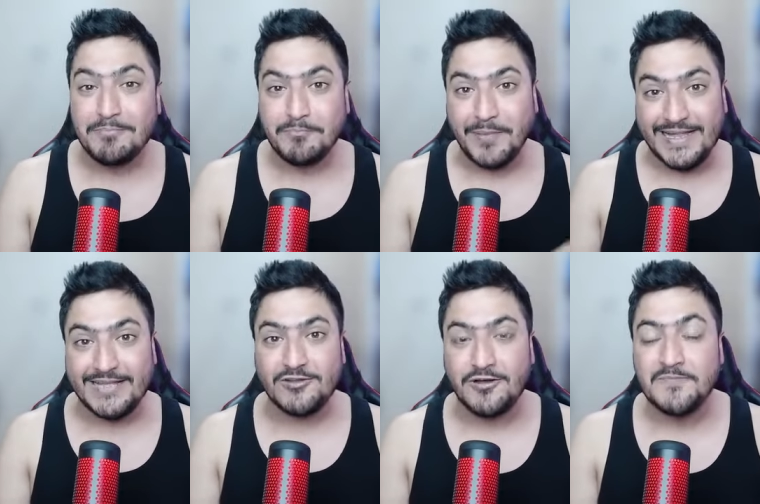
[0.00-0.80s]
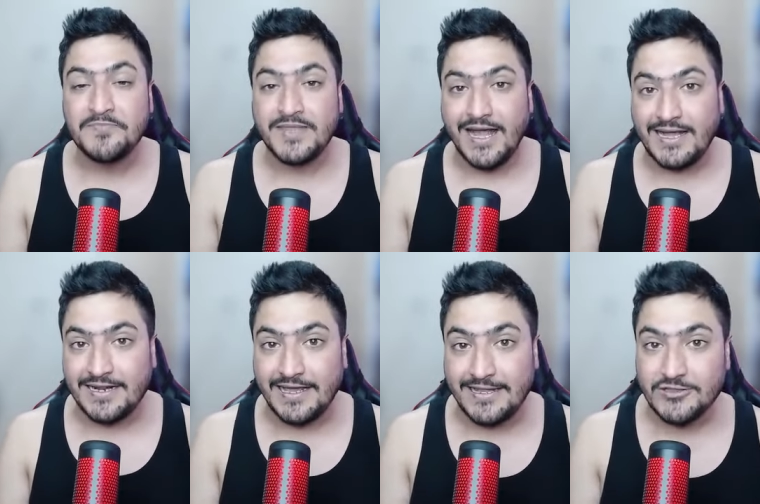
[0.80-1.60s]
पहले तो
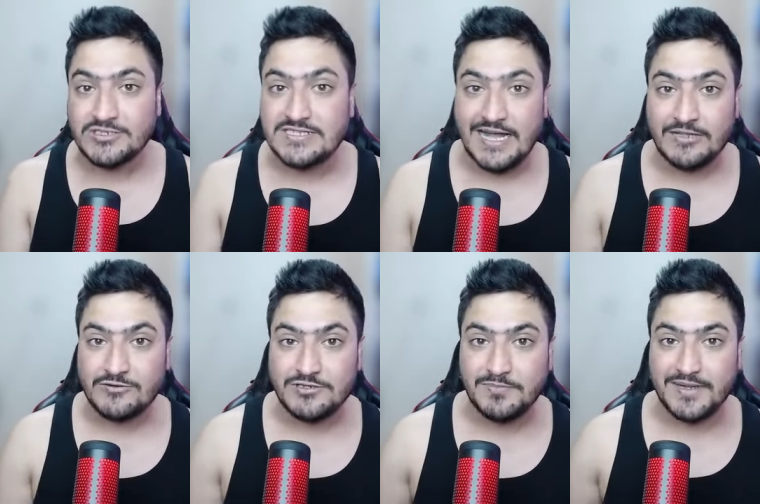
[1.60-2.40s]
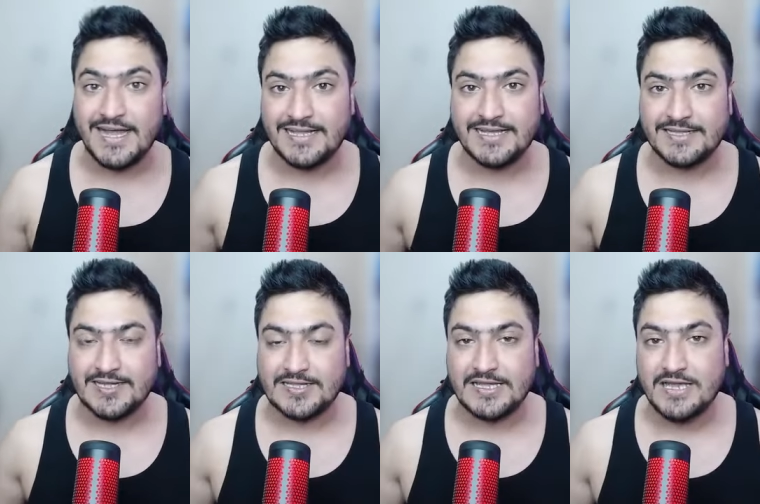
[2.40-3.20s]
अगर हिंदुस्तान कुछ बना
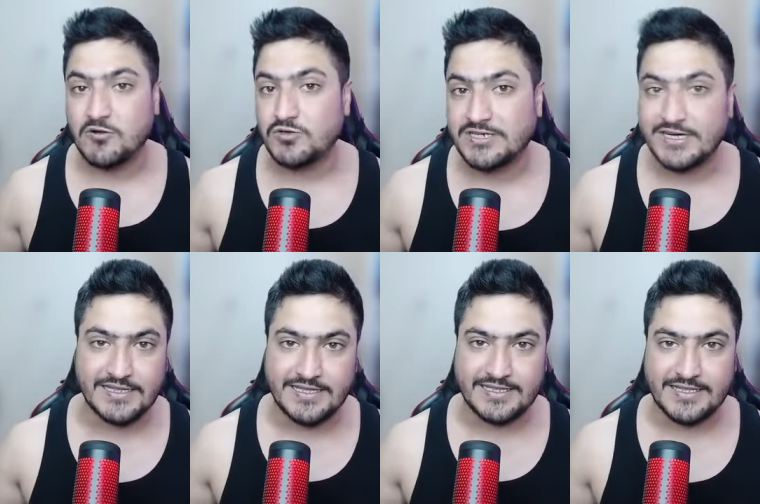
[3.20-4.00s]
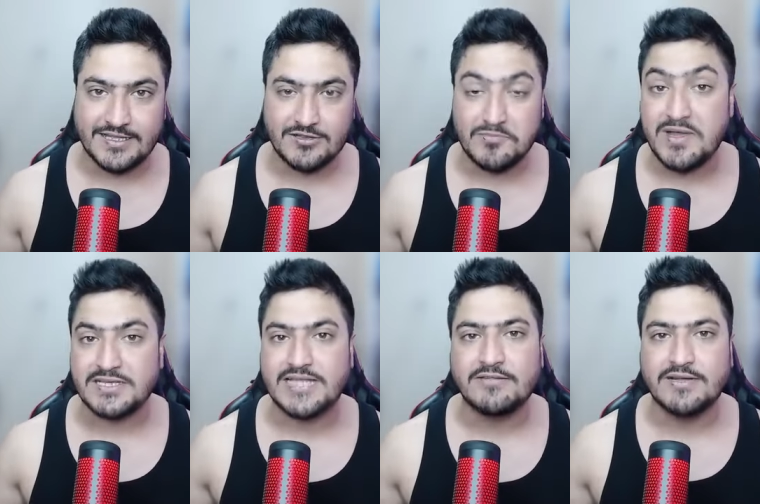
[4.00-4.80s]
लेता था या कुछ कर लेता था तो
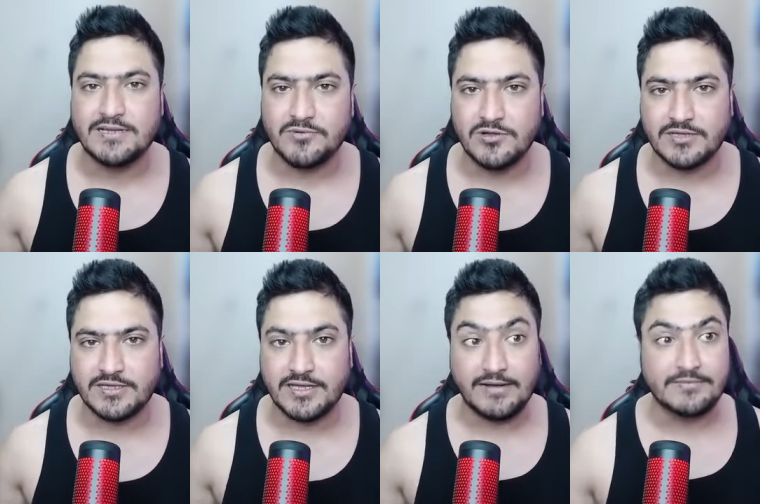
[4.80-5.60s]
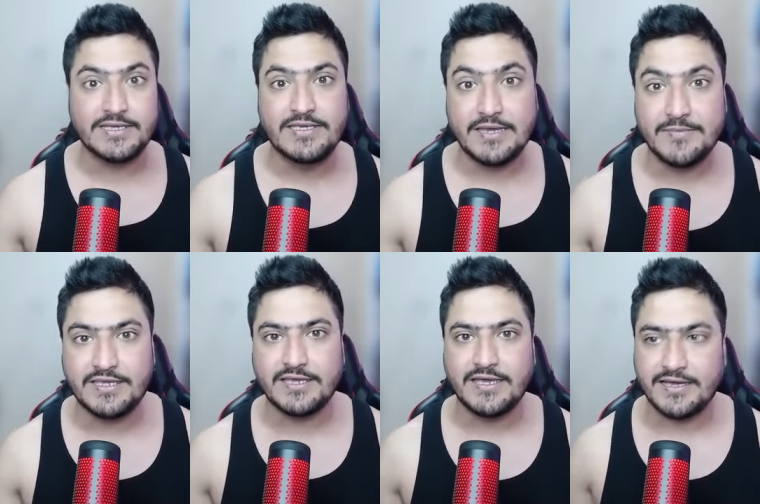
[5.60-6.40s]
पाकिस्तान वाले बोलते थे हमने ये भी
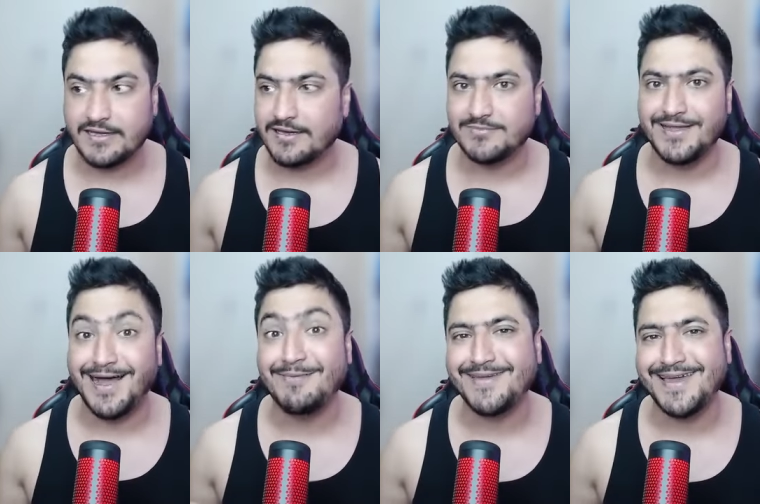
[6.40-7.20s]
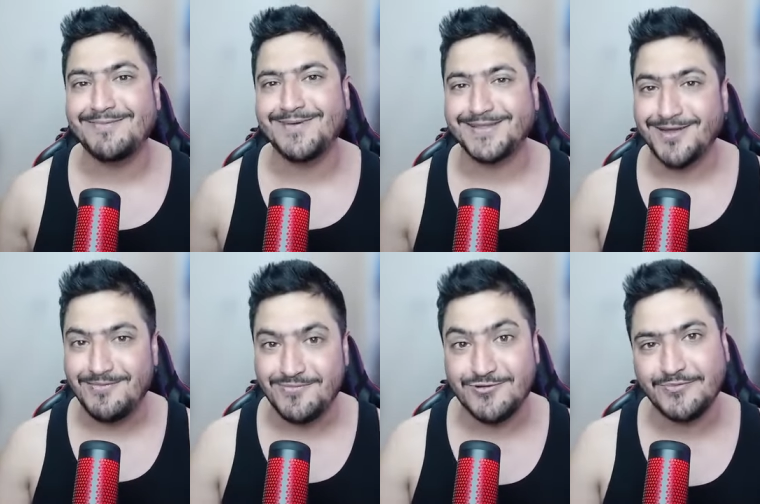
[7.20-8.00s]
किया है हमने अब ये बताओ
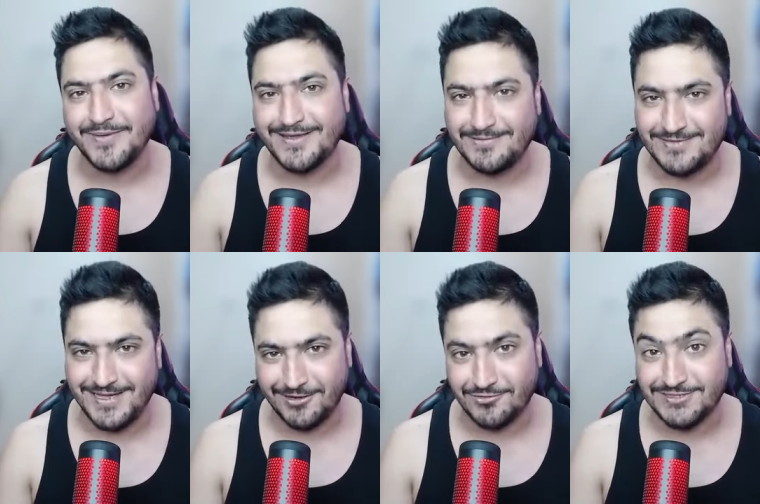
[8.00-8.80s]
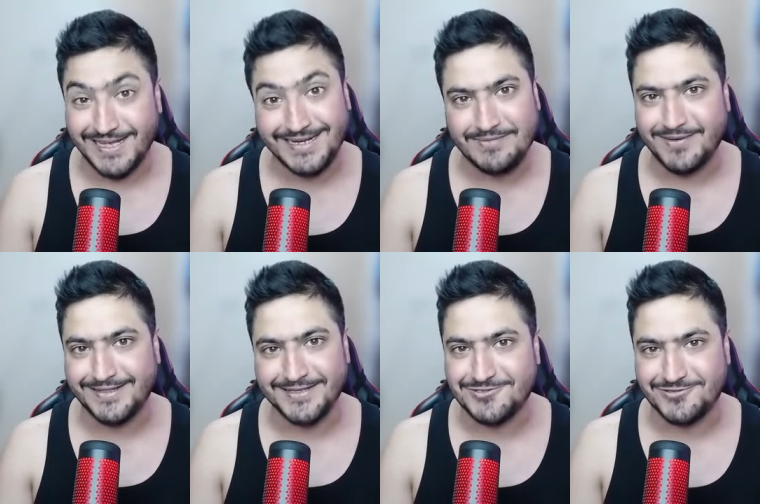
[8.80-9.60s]
मून पे कब जा रहे हो सारी
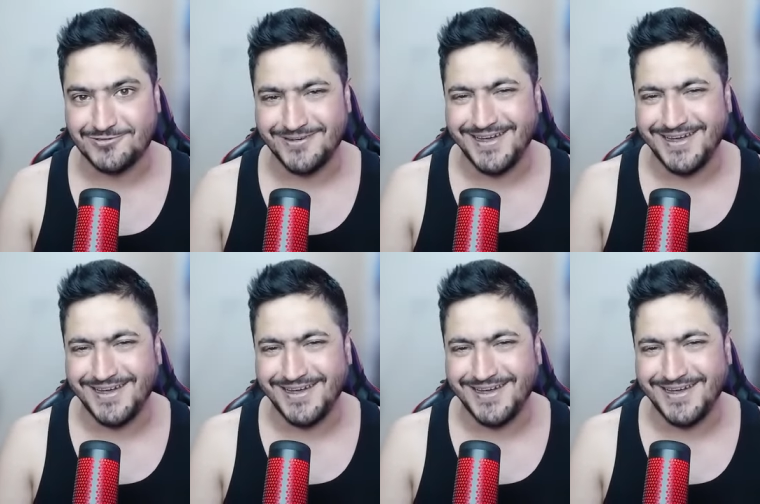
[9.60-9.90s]
बातें छोड़ो